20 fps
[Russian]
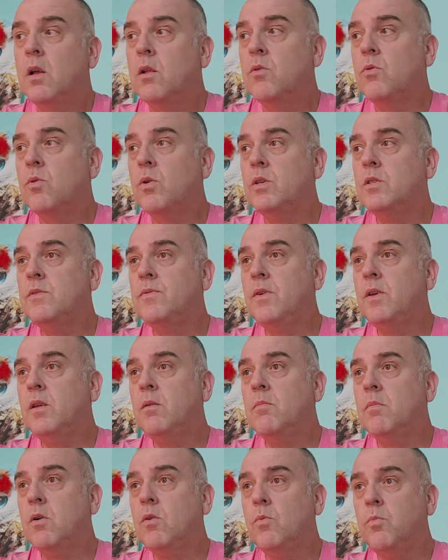То есть,
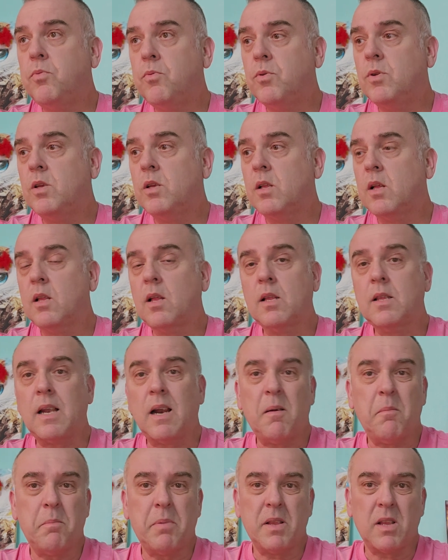видимо, у Путина на
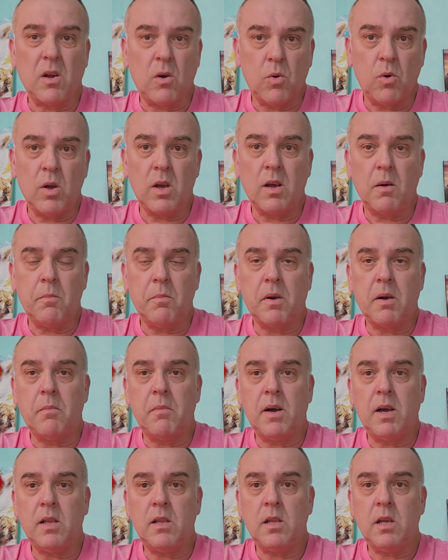Трампа такой
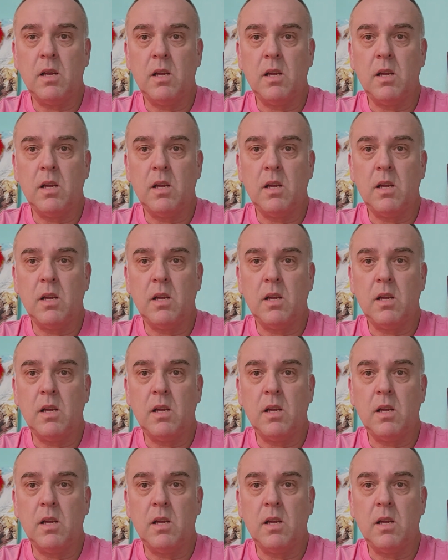компромат,